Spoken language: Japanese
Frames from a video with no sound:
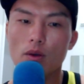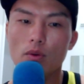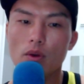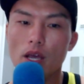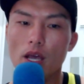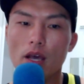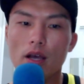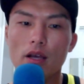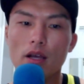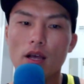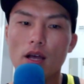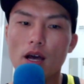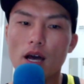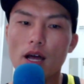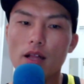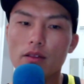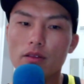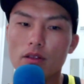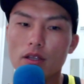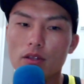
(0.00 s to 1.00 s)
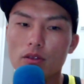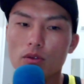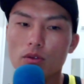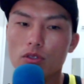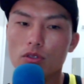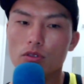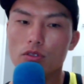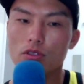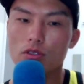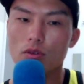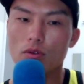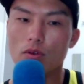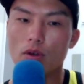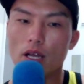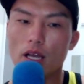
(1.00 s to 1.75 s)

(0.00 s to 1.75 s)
これ反転の一つの、